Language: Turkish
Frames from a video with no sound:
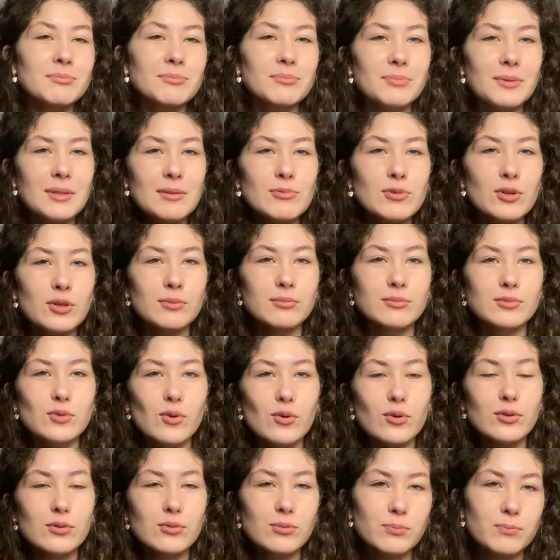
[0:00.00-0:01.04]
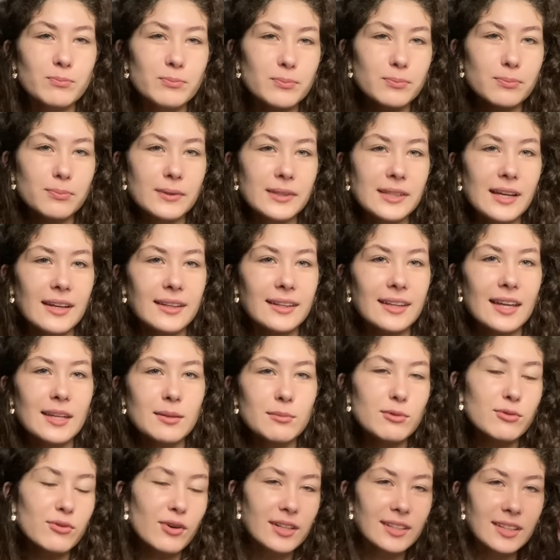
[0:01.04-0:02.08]
bilmiyorum doğru yani
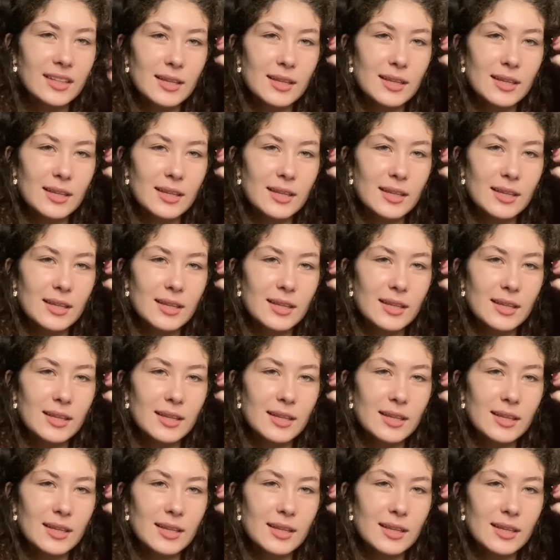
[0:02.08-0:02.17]
kendimi ifade